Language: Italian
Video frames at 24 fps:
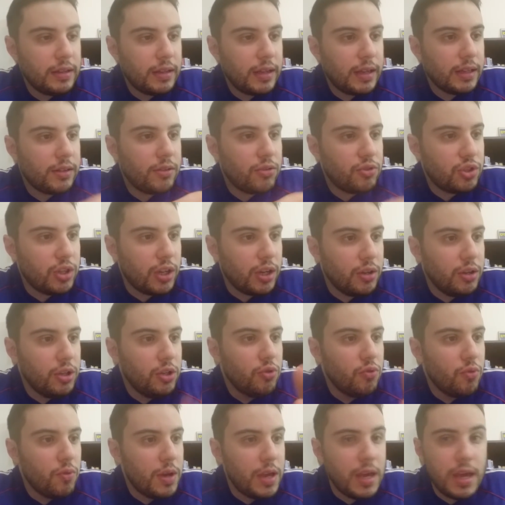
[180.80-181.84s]
cazzo c'era,
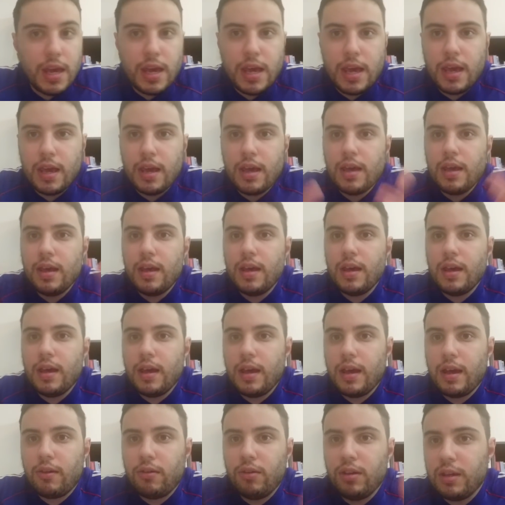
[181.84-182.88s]
Inui,
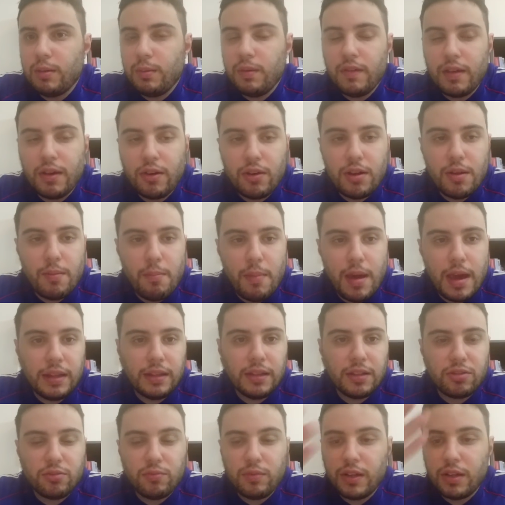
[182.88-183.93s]
eh, quelli che mi vengono in mente,
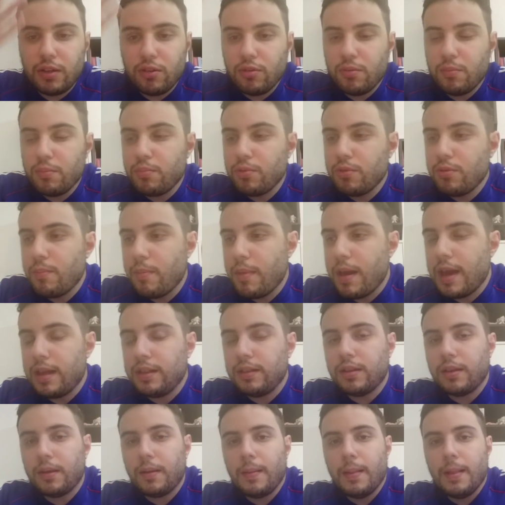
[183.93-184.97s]
adesso mi vengono più in
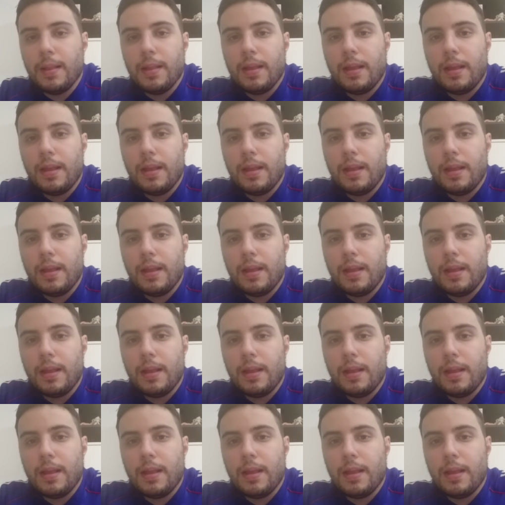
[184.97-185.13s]
mente.